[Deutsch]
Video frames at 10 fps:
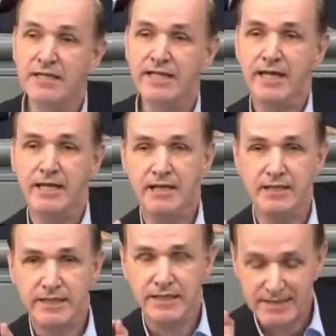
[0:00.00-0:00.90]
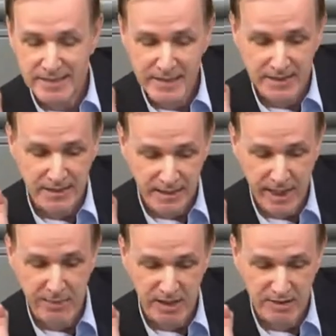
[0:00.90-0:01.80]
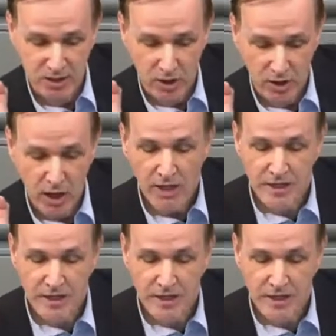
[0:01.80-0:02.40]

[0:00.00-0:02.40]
die lediglich Kritik knebeln soll.